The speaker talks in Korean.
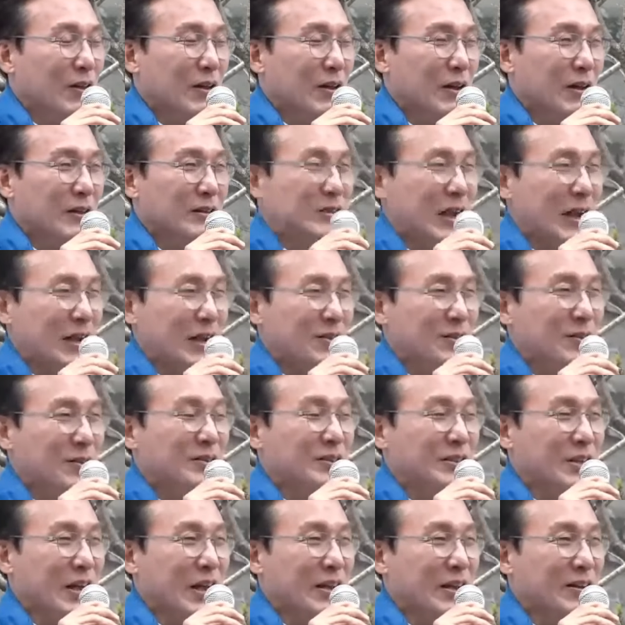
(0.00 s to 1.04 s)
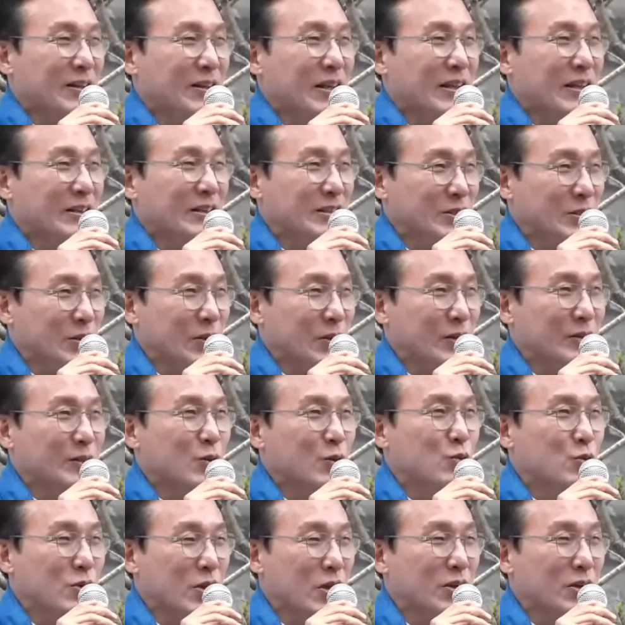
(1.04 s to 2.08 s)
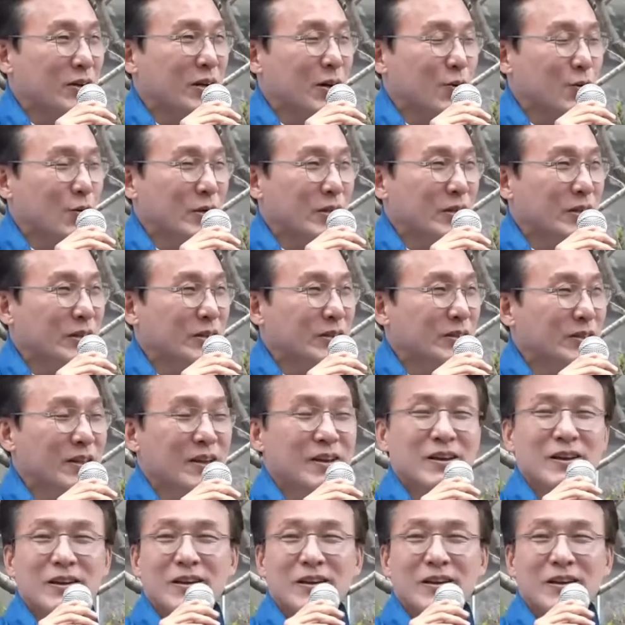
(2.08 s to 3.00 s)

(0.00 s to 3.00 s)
4년째 어, 이렇게 이 지역에서 국회의원을 하고 있는